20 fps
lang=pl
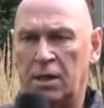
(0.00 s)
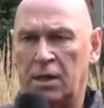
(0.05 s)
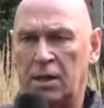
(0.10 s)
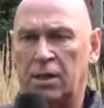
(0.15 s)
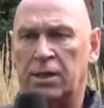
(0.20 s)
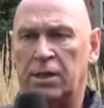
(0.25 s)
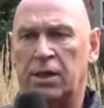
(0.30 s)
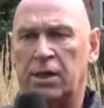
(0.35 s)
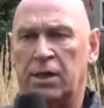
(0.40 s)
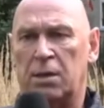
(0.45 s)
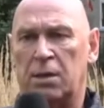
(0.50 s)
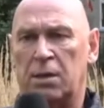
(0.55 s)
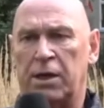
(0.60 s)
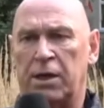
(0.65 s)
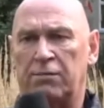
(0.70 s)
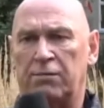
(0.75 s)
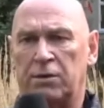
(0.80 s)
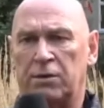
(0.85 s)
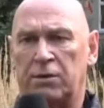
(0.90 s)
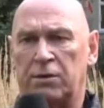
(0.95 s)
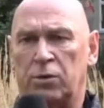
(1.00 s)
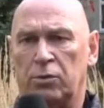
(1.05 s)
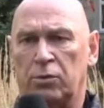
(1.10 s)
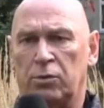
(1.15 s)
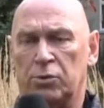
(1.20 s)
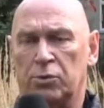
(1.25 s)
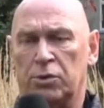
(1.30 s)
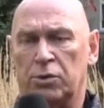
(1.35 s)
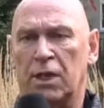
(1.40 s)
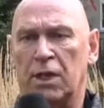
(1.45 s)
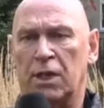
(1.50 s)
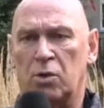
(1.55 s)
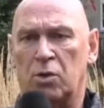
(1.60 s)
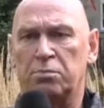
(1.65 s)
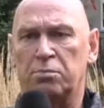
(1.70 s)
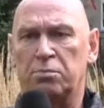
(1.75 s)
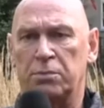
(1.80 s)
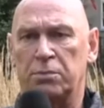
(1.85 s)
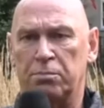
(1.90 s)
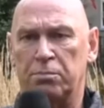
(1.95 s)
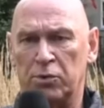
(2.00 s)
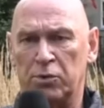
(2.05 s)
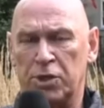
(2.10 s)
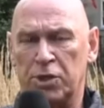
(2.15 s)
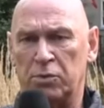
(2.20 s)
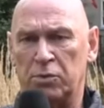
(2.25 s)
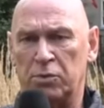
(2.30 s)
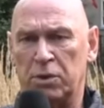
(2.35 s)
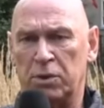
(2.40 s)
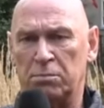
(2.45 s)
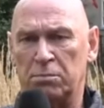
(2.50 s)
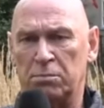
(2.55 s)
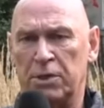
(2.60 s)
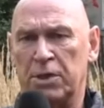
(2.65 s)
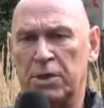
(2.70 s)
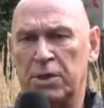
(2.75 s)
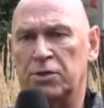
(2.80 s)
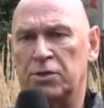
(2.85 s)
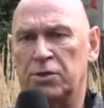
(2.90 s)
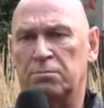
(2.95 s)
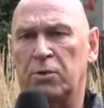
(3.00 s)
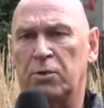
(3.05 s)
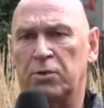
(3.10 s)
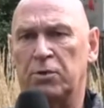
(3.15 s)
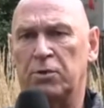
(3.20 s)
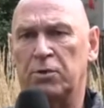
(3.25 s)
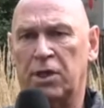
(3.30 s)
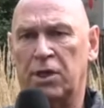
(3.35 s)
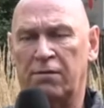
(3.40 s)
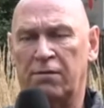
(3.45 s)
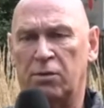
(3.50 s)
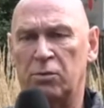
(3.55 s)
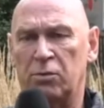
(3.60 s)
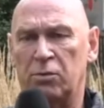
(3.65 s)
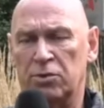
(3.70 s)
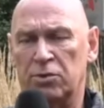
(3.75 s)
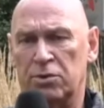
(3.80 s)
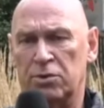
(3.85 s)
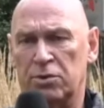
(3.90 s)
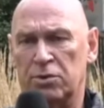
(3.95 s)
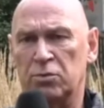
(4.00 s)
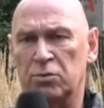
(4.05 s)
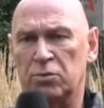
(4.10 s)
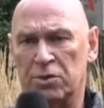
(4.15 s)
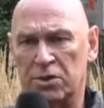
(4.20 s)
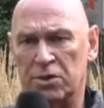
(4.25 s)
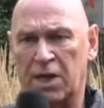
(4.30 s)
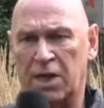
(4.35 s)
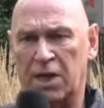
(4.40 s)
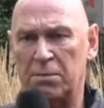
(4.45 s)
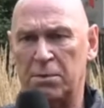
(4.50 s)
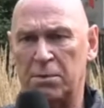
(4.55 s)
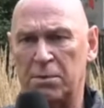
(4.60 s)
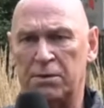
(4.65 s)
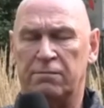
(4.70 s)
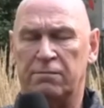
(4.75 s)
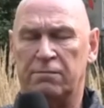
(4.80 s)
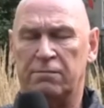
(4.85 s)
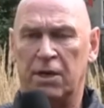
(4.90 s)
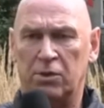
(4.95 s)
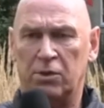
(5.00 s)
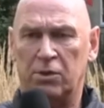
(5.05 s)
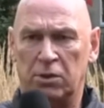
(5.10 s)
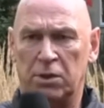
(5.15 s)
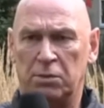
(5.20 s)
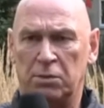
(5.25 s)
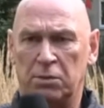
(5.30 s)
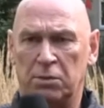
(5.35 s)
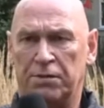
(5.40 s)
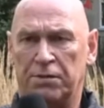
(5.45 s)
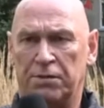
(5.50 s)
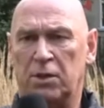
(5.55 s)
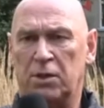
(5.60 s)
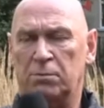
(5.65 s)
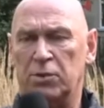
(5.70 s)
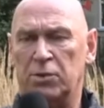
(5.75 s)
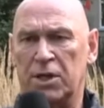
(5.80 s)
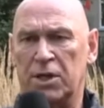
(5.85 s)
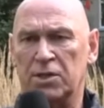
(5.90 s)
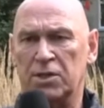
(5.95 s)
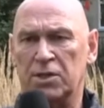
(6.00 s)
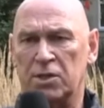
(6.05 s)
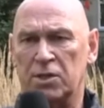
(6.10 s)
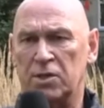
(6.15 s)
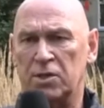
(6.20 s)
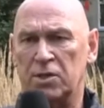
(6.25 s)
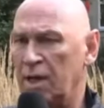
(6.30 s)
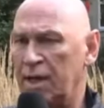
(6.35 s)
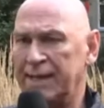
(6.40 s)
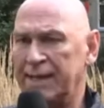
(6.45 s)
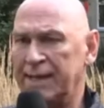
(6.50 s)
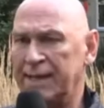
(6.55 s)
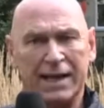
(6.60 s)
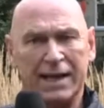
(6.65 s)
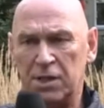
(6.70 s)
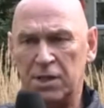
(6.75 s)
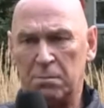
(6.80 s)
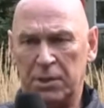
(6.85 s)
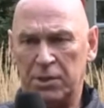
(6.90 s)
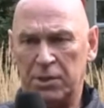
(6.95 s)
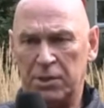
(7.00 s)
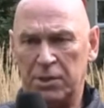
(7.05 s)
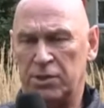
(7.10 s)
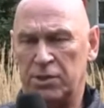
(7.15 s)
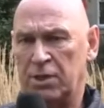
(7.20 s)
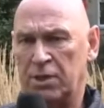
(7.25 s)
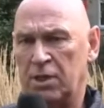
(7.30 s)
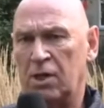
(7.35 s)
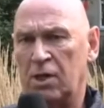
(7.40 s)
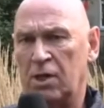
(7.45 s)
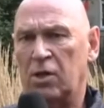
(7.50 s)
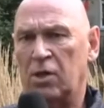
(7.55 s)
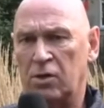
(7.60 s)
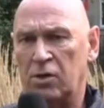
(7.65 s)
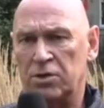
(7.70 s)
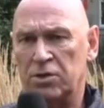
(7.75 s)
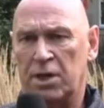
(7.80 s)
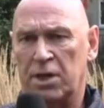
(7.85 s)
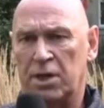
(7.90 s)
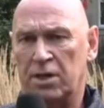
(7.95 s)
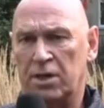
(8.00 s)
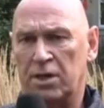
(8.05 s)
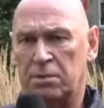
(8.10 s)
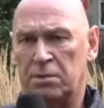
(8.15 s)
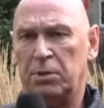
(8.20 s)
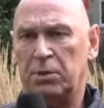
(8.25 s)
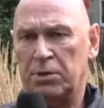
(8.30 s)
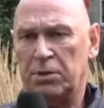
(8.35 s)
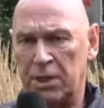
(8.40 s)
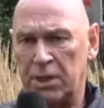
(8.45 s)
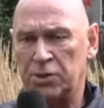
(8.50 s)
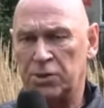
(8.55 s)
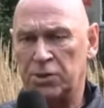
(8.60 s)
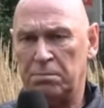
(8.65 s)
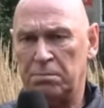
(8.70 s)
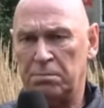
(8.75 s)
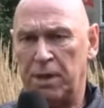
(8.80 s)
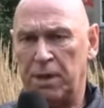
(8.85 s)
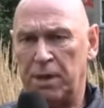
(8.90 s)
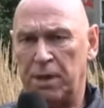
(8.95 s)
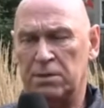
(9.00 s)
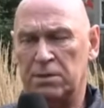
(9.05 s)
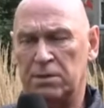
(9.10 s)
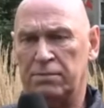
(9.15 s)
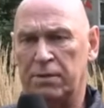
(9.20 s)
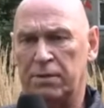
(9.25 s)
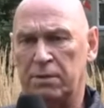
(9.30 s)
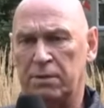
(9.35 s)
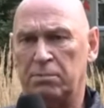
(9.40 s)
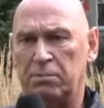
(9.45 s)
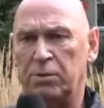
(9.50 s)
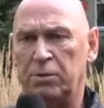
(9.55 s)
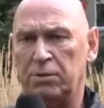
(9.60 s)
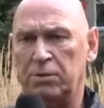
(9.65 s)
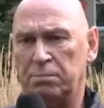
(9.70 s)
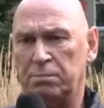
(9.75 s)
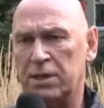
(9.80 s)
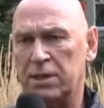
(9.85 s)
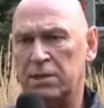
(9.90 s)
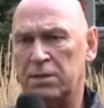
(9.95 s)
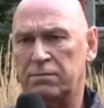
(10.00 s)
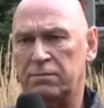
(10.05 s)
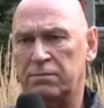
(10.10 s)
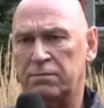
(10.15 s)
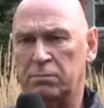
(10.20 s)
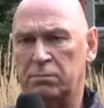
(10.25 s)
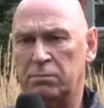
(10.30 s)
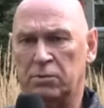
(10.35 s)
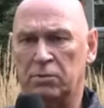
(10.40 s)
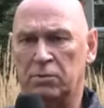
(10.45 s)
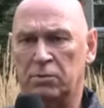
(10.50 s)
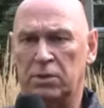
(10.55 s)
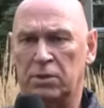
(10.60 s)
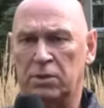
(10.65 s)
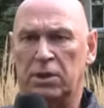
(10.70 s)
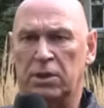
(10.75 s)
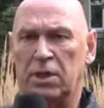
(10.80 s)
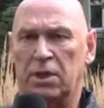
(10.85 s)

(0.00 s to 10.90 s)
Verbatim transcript: tak naprawdę to już nastąpi podział i my jakiś spory kawał Rosji uzyskamy w nagrodę nie wiadomo za co. Tak nie będzie. Rosja jest potężnym państwem, państwem, które